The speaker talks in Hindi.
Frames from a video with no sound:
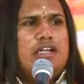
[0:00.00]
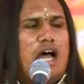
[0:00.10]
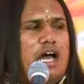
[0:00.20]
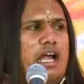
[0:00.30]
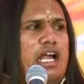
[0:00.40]

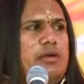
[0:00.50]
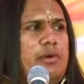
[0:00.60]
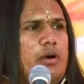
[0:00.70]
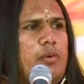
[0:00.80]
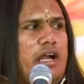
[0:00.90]
नारायण
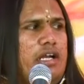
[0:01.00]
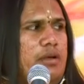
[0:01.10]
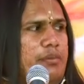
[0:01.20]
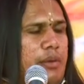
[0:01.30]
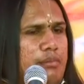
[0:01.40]
भगवान
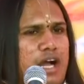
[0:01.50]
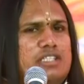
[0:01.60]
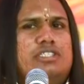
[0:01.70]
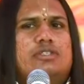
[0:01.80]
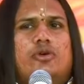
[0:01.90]
ने ब्रह्मा
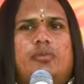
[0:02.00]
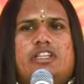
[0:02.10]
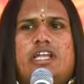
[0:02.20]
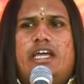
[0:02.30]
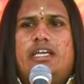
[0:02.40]
जी को
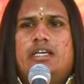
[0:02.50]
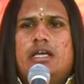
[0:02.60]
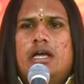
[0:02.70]
बताई